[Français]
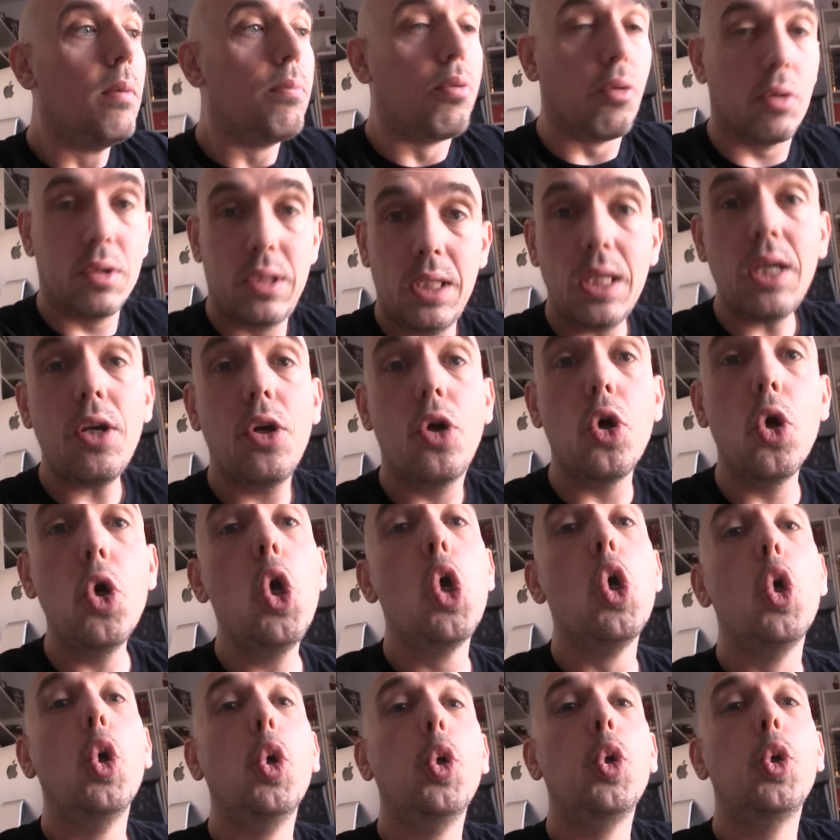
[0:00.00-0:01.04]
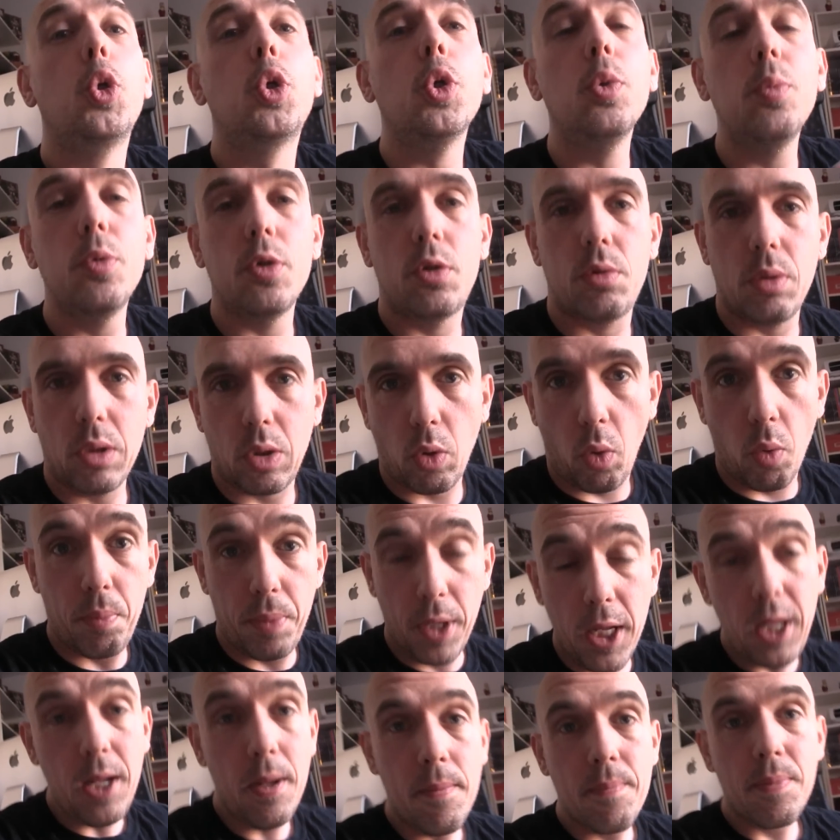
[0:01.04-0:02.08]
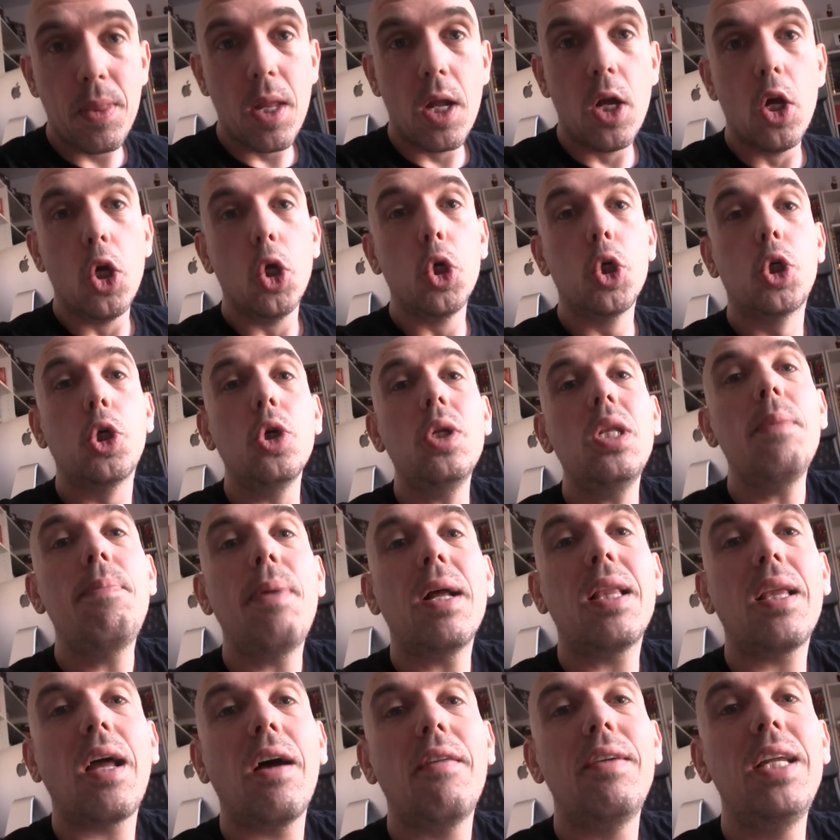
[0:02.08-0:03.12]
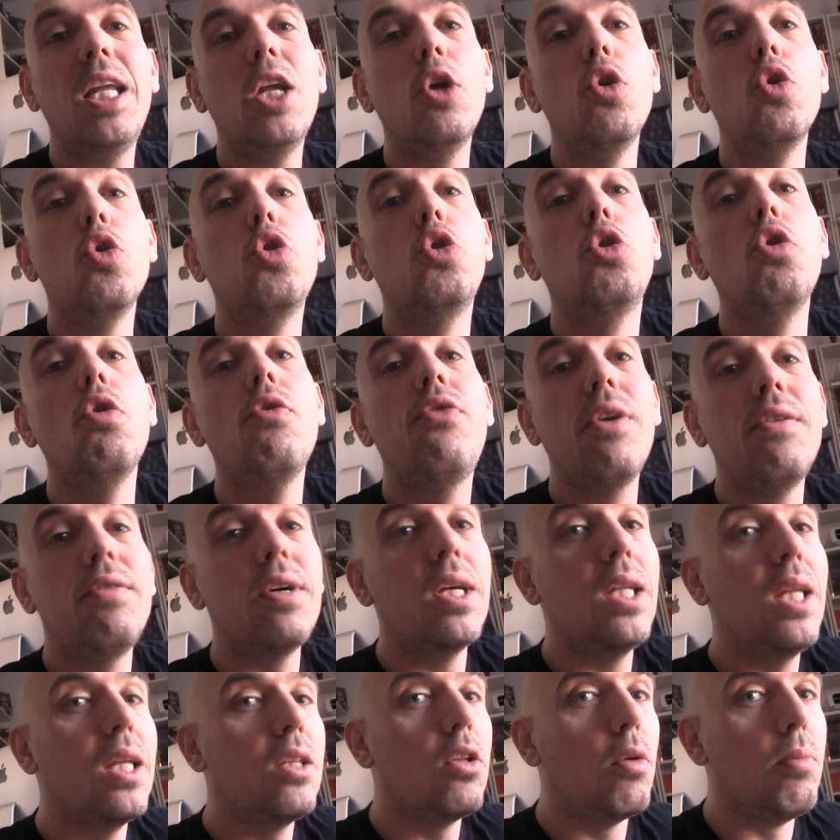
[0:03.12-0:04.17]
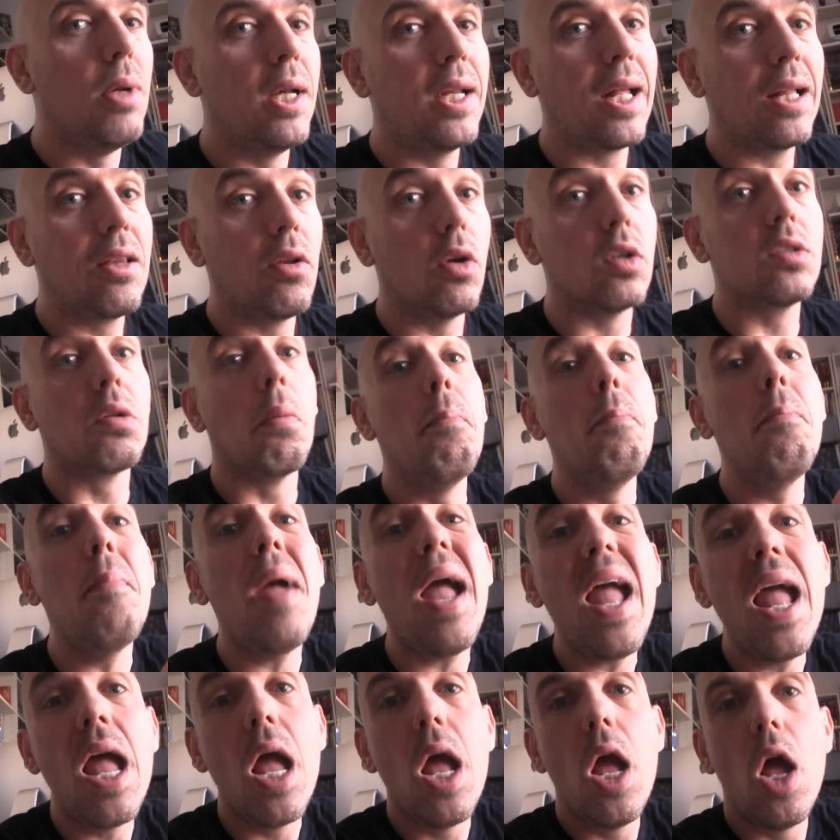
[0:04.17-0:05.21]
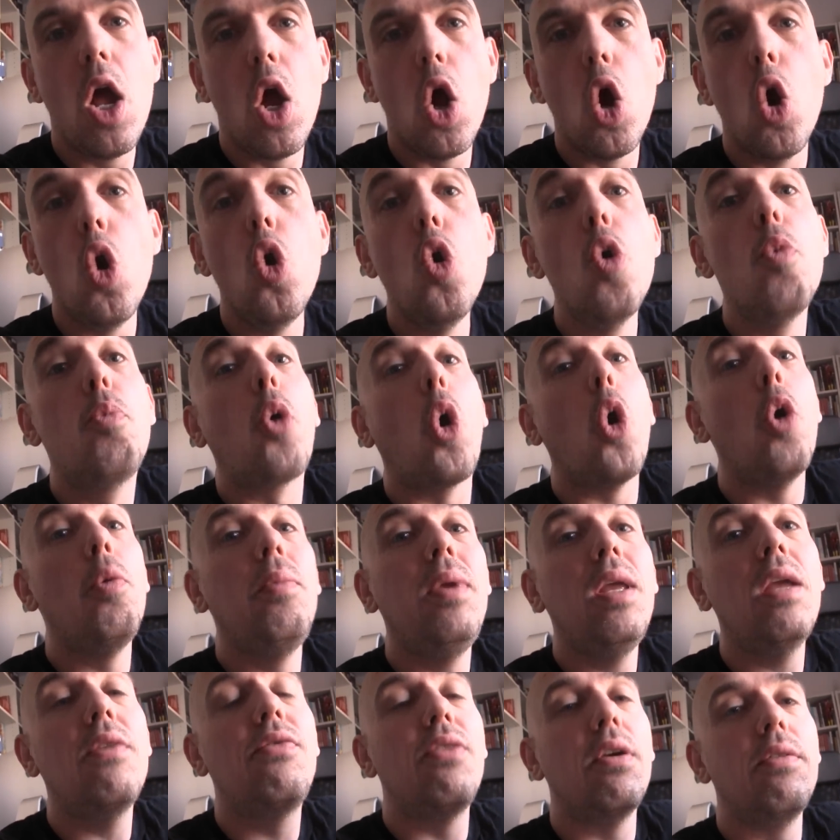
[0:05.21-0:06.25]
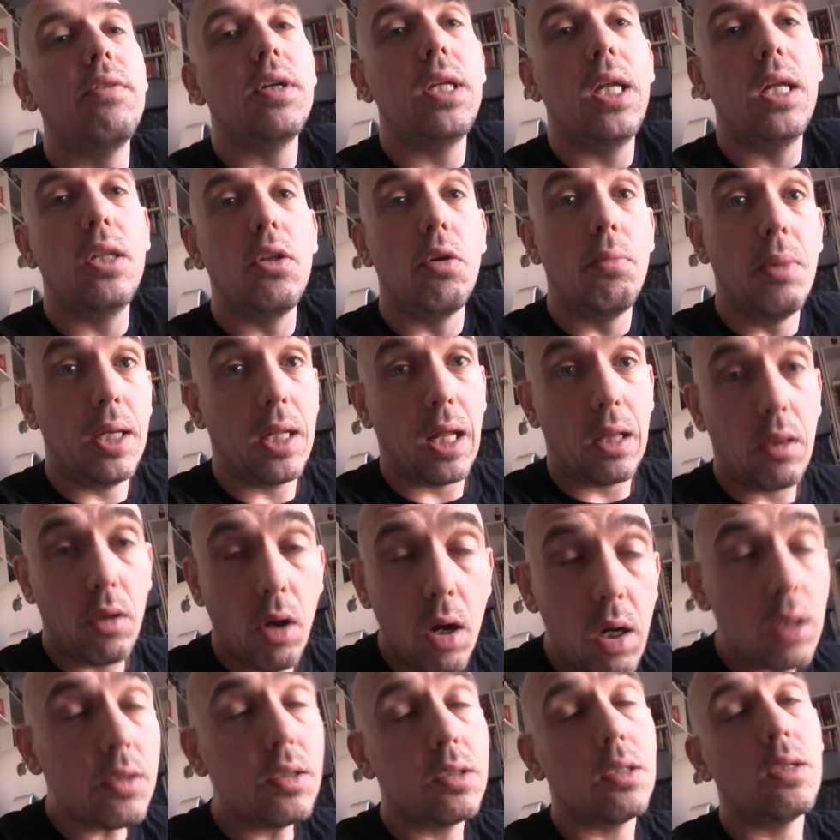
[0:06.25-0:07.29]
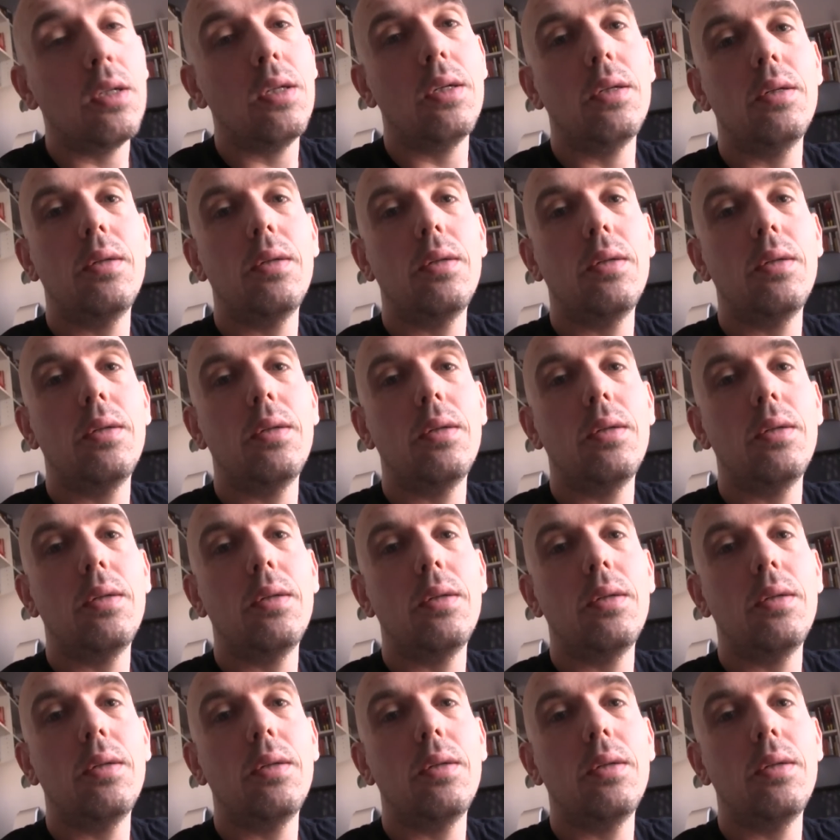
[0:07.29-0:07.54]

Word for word: pour dire que je me suis trompé, je n'ai pas travaillé le 2 février 2014, mais le 1er février 2014,